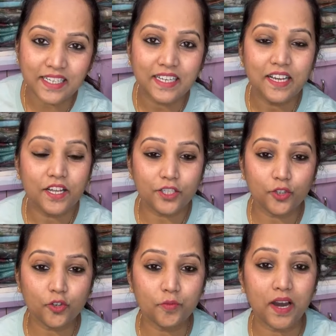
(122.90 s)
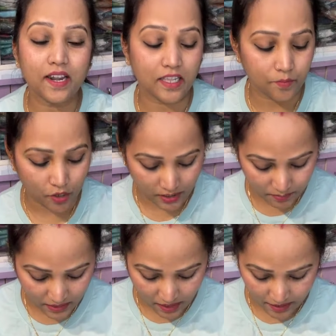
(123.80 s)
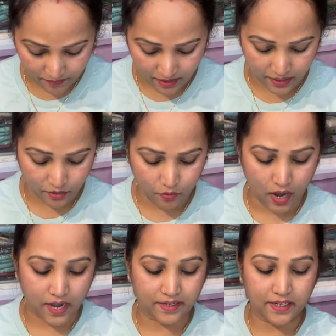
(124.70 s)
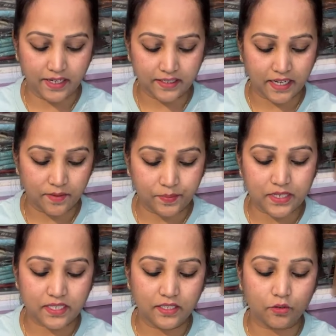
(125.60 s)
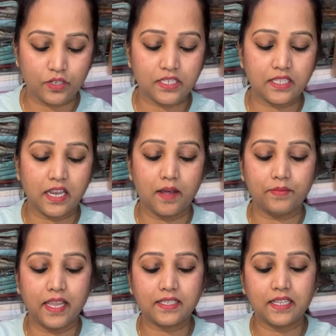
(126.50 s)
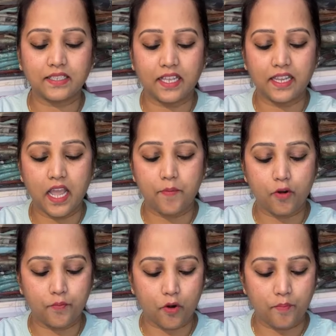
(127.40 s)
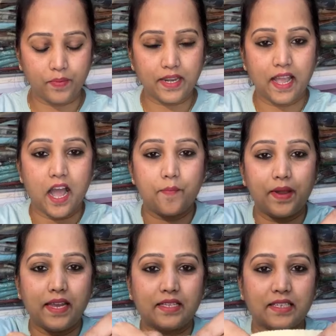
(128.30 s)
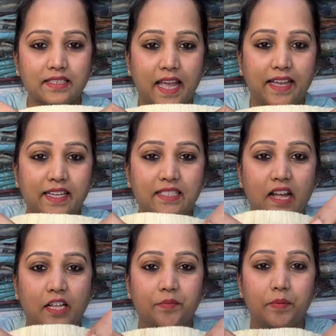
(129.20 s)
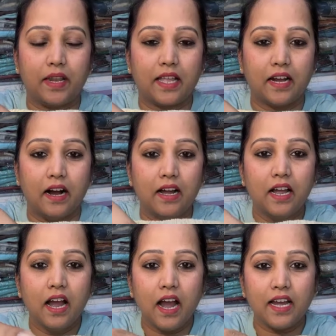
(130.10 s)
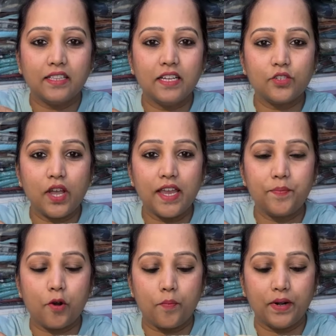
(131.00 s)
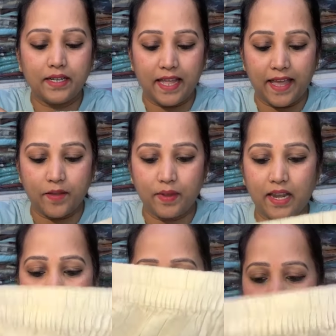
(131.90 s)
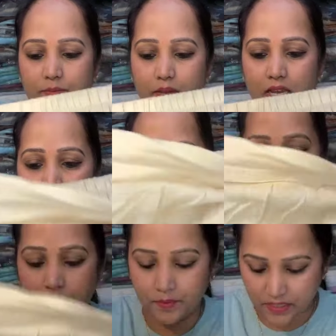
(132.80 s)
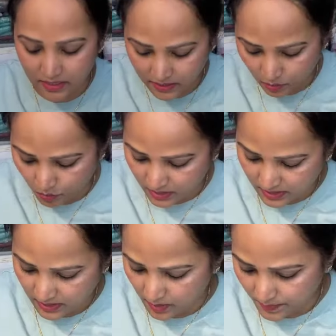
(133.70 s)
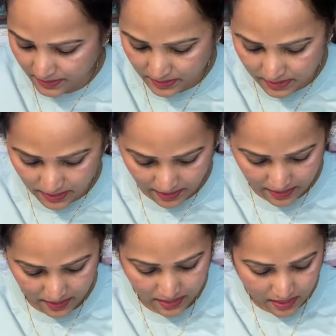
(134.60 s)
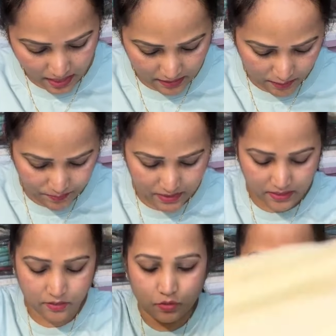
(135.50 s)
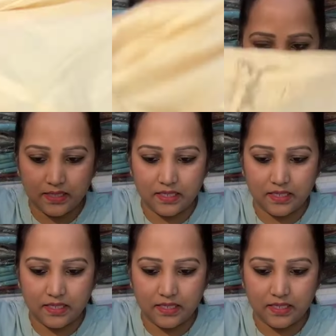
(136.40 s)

जी ऋतु कुमार के बॉटम दिखाने वाली हूँ हंड्रेड एंड टेन परसेंट ओरिजिनल आप देख सकते हैं आपको प्रॉपर यहाँ पे ये टैग के साथ में मिलेगा अंदर जो है ये प्रॉपर टैग मिलेगा इसमें हंड्रेड परसेंट ओरिजिनल पीसेज है हंड्रेड परसेंट ओरिजिनल